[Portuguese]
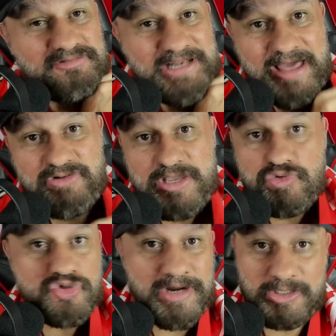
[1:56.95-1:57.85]
Claro, nenhum
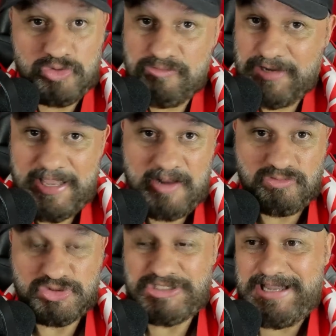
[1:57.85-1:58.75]
jogador vai
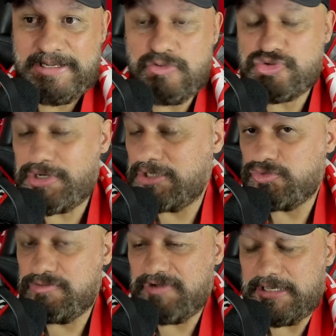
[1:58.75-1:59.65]
acusar, nenhum
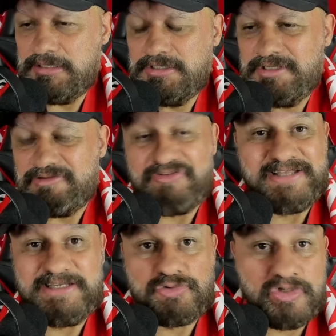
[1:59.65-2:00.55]
jogador vai, vai
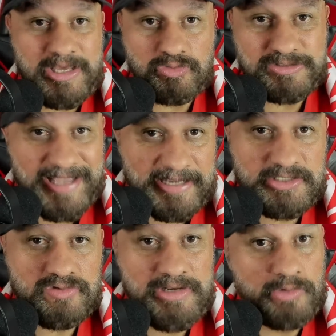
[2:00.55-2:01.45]
detonar o
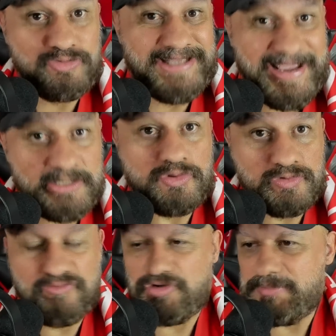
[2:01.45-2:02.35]
técnico. Ele é o técnico
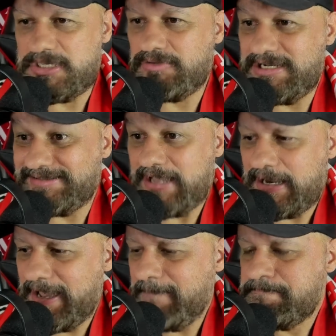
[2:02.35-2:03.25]
do Flamengo, ele está lá.